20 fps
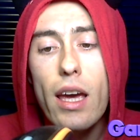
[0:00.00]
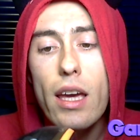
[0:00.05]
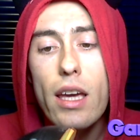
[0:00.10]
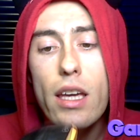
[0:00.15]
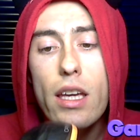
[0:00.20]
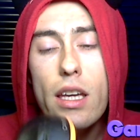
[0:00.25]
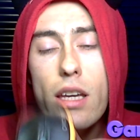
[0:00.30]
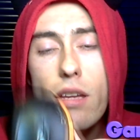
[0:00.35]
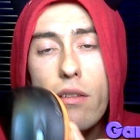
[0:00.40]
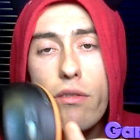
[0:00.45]

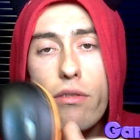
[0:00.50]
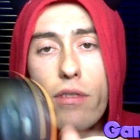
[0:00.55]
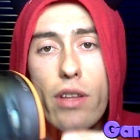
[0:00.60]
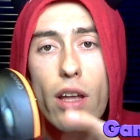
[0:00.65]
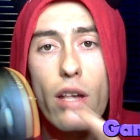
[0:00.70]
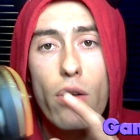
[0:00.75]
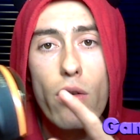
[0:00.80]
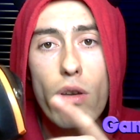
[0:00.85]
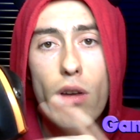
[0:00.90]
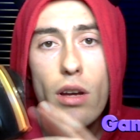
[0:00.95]
И
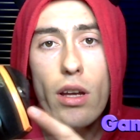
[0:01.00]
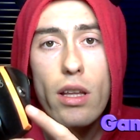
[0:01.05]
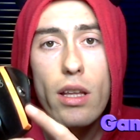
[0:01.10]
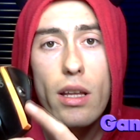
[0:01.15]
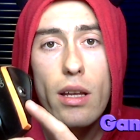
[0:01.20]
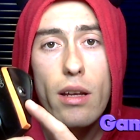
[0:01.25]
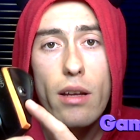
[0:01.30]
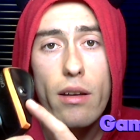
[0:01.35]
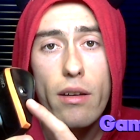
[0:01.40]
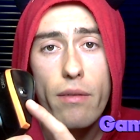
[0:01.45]
второе
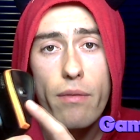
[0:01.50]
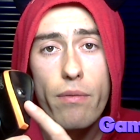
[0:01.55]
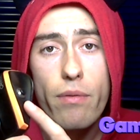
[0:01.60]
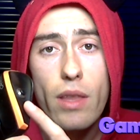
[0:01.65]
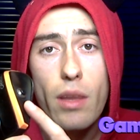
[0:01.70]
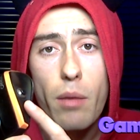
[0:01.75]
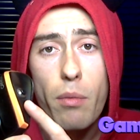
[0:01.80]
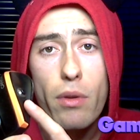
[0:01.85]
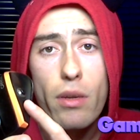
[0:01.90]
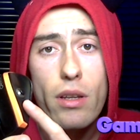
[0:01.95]
это
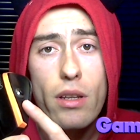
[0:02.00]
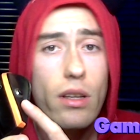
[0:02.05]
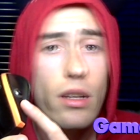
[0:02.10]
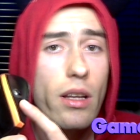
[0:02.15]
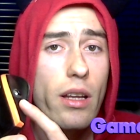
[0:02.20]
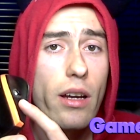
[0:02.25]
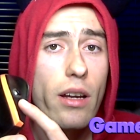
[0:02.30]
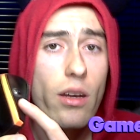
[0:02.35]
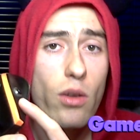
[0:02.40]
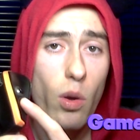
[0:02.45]

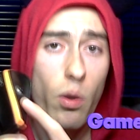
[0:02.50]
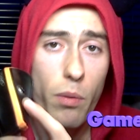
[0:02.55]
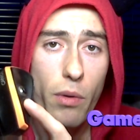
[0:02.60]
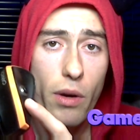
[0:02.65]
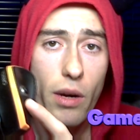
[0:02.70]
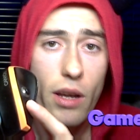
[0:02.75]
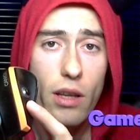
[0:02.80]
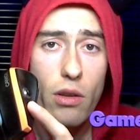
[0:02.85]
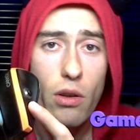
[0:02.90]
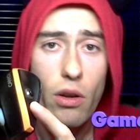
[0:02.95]
дополнительная
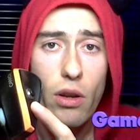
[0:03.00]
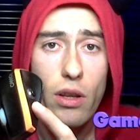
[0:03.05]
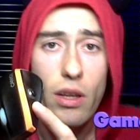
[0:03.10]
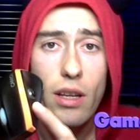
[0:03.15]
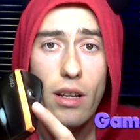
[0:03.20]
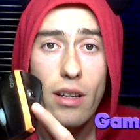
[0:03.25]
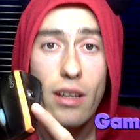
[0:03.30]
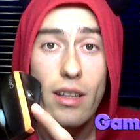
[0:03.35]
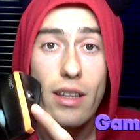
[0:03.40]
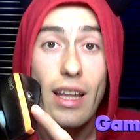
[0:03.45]
кнопка, которая
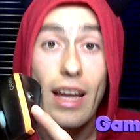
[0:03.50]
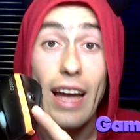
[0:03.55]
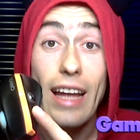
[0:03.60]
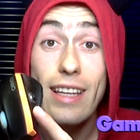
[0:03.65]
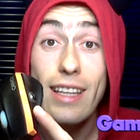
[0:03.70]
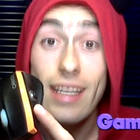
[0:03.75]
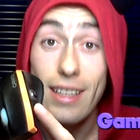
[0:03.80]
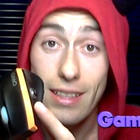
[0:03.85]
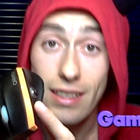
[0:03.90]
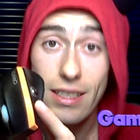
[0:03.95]
делает
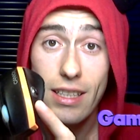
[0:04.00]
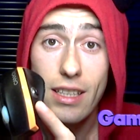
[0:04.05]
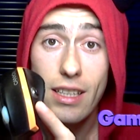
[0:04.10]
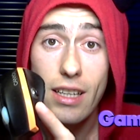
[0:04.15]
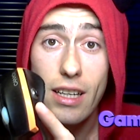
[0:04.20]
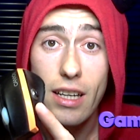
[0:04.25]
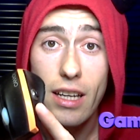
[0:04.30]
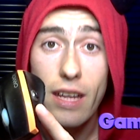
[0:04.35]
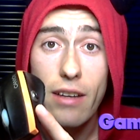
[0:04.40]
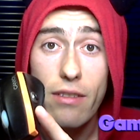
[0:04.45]
11
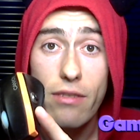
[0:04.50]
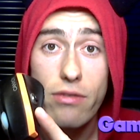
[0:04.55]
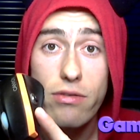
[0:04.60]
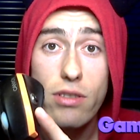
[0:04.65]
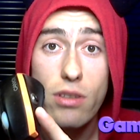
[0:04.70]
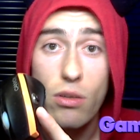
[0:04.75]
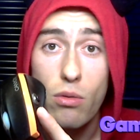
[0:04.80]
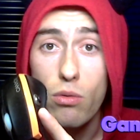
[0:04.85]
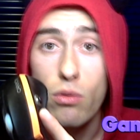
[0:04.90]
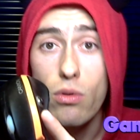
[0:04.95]
кликов в
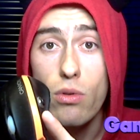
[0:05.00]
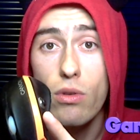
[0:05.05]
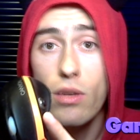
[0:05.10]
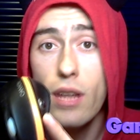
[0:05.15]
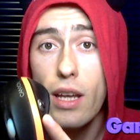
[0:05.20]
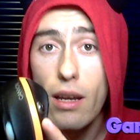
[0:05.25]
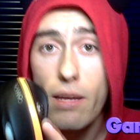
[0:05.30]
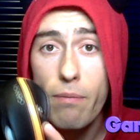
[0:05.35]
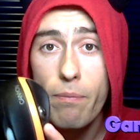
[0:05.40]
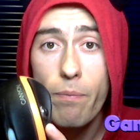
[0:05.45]
секунду.
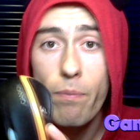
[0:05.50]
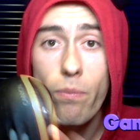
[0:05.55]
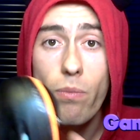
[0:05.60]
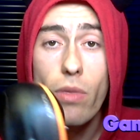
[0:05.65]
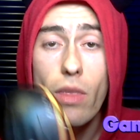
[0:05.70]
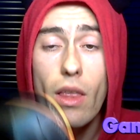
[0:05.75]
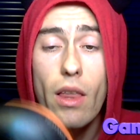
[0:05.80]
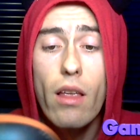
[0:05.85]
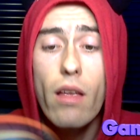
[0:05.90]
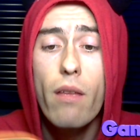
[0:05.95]
Да,
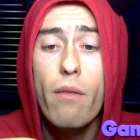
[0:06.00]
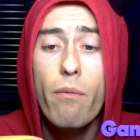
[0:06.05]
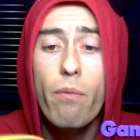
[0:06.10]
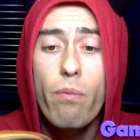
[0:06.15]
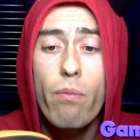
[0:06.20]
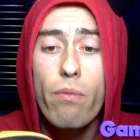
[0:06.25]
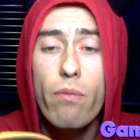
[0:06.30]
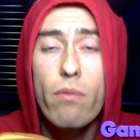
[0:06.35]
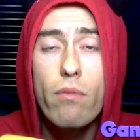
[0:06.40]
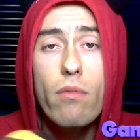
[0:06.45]

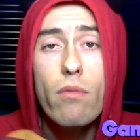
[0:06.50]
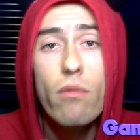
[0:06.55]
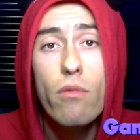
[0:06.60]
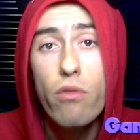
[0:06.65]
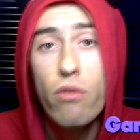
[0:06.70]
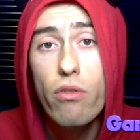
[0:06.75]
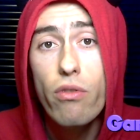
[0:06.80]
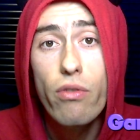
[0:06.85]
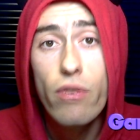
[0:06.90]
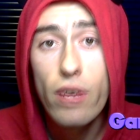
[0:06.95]

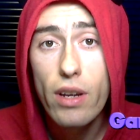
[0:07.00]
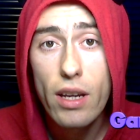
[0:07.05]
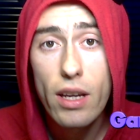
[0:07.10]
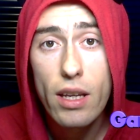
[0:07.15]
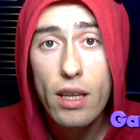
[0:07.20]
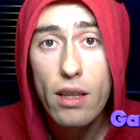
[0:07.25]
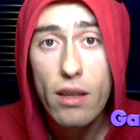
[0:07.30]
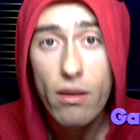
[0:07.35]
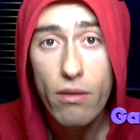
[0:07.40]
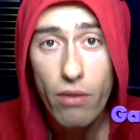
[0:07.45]

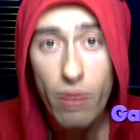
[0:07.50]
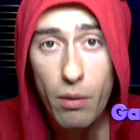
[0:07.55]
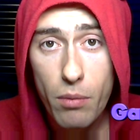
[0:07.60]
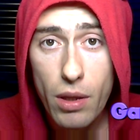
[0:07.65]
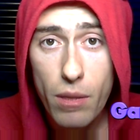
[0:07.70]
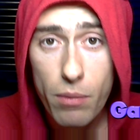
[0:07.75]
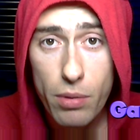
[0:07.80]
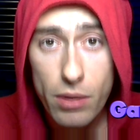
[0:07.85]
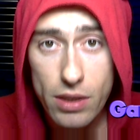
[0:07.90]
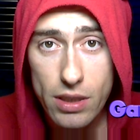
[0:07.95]
вы, вам
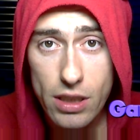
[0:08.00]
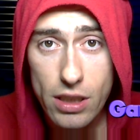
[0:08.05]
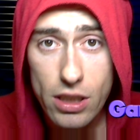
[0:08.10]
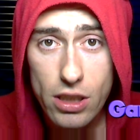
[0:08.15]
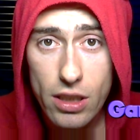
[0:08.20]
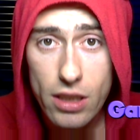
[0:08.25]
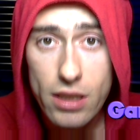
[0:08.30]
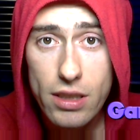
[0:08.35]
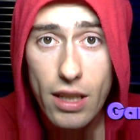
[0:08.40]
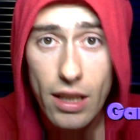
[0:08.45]
не
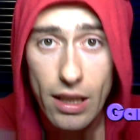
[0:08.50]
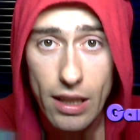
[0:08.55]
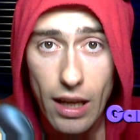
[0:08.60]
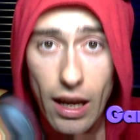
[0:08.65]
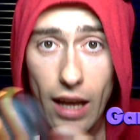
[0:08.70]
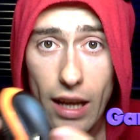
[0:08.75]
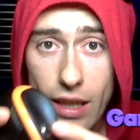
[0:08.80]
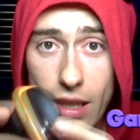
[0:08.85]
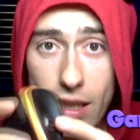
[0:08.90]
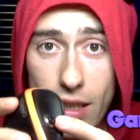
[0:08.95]
послышалось,
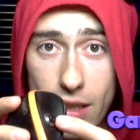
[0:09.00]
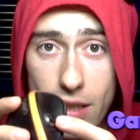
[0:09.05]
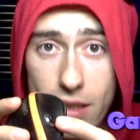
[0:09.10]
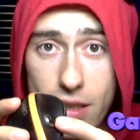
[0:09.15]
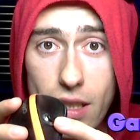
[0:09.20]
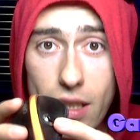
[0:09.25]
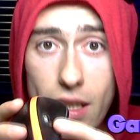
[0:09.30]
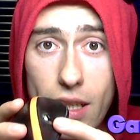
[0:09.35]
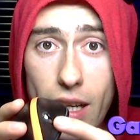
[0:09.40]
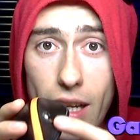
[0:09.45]
это
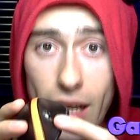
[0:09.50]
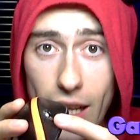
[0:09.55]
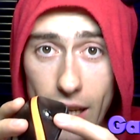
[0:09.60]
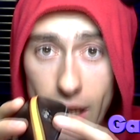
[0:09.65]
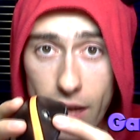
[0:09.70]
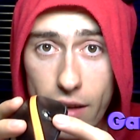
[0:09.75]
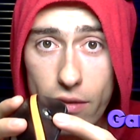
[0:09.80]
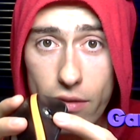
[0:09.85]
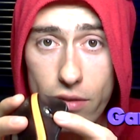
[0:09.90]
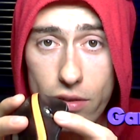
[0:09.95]
11
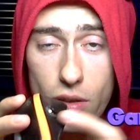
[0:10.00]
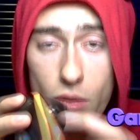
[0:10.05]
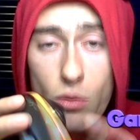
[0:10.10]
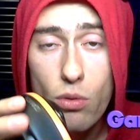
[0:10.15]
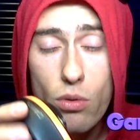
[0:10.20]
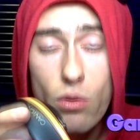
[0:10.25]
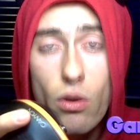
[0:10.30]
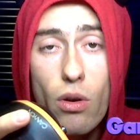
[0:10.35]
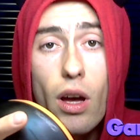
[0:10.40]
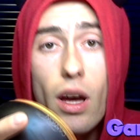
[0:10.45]
кликов в
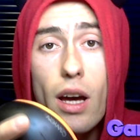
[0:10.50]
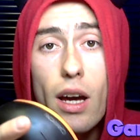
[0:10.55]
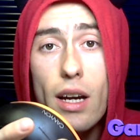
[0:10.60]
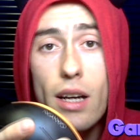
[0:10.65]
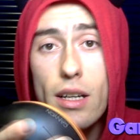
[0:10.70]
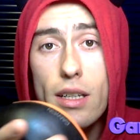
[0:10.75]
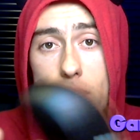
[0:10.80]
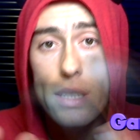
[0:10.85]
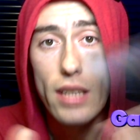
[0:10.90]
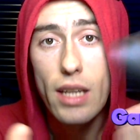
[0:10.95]
секунду.
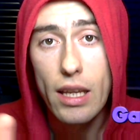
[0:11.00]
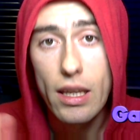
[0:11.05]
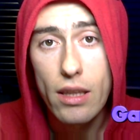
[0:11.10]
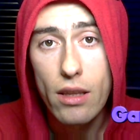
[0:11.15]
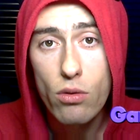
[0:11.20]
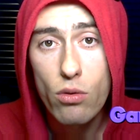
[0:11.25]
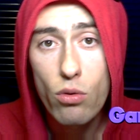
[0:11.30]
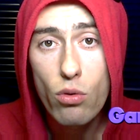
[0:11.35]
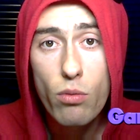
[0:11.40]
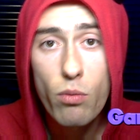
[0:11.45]
Кстати,
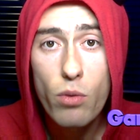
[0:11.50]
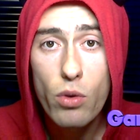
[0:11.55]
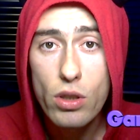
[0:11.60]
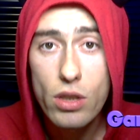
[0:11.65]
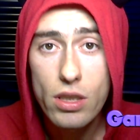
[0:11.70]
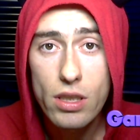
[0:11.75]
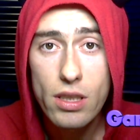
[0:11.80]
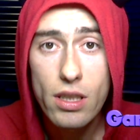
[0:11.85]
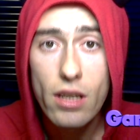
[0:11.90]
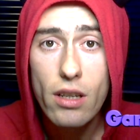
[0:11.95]
тут
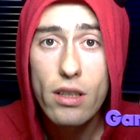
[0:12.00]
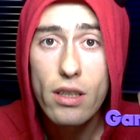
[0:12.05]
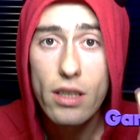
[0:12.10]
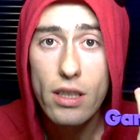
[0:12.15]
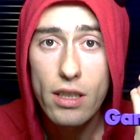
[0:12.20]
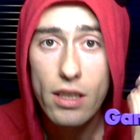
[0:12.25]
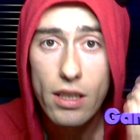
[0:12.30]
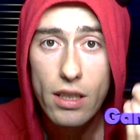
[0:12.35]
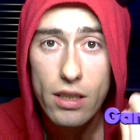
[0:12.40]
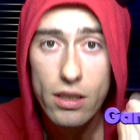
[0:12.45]
можно сделать
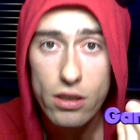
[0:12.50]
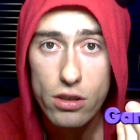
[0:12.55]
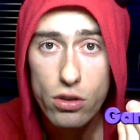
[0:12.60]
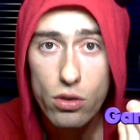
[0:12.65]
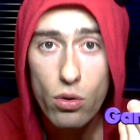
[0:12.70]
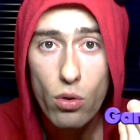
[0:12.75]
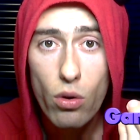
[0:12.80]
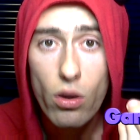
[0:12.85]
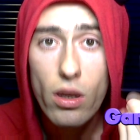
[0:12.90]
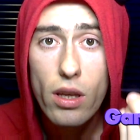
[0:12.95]
и
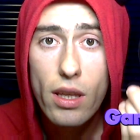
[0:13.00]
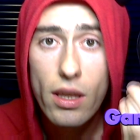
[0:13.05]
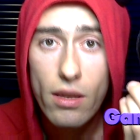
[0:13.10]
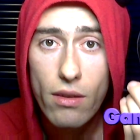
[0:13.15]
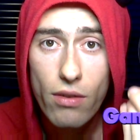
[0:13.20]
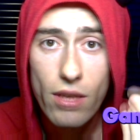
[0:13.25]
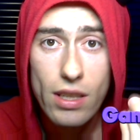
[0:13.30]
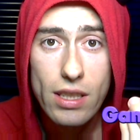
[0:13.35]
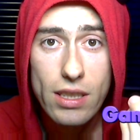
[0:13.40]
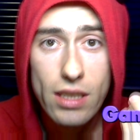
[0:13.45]
100, и
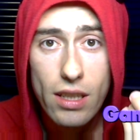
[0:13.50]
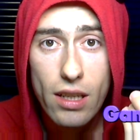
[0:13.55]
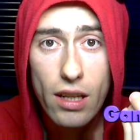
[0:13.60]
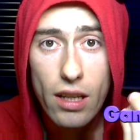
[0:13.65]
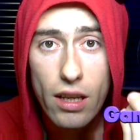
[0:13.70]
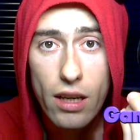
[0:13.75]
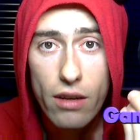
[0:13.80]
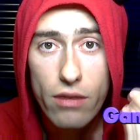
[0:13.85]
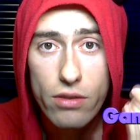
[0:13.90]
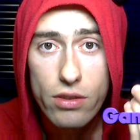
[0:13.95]
200
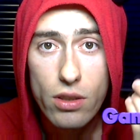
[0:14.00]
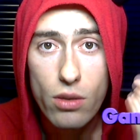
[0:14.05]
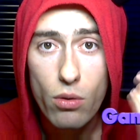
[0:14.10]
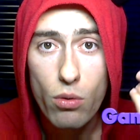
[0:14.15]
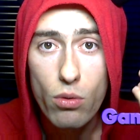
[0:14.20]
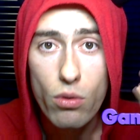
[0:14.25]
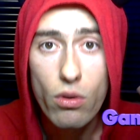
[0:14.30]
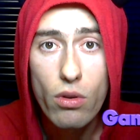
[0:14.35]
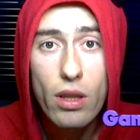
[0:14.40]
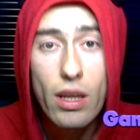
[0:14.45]
кликов в
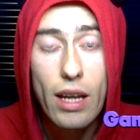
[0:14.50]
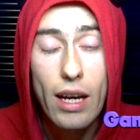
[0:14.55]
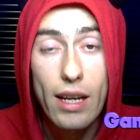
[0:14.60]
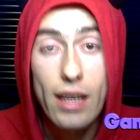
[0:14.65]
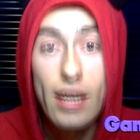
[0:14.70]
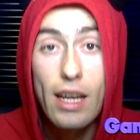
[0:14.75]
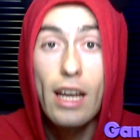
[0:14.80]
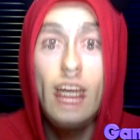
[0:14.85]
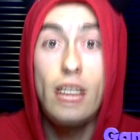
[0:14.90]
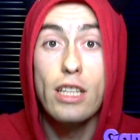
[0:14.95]
секунду. Итак,
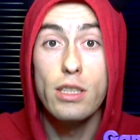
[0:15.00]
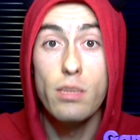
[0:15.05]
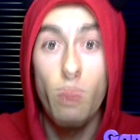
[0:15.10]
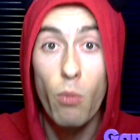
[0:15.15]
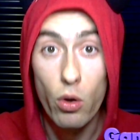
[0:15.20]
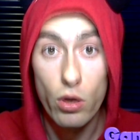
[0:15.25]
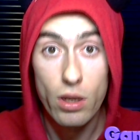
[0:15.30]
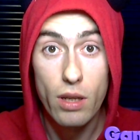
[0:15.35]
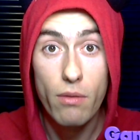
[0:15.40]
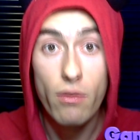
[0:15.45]

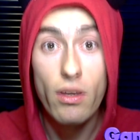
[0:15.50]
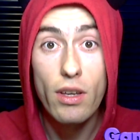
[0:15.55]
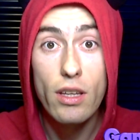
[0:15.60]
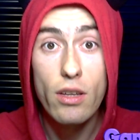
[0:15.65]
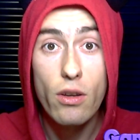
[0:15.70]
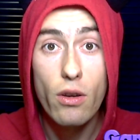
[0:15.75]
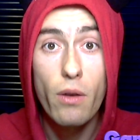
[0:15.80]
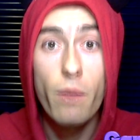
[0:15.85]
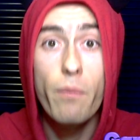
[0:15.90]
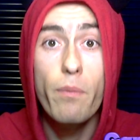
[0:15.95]
Смотрим
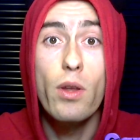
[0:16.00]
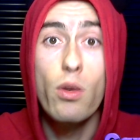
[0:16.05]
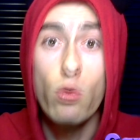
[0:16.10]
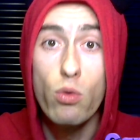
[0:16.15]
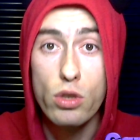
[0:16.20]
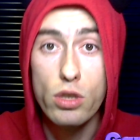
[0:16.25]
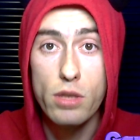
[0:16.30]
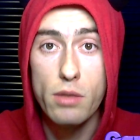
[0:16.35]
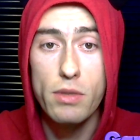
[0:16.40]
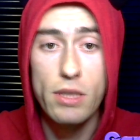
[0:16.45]
видео,
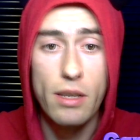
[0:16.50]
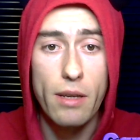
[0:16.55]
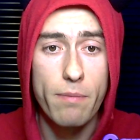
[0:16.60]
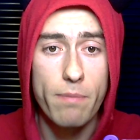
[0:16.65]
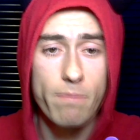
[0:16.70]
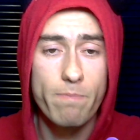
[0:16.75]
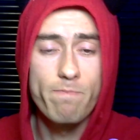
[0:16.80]
учимся.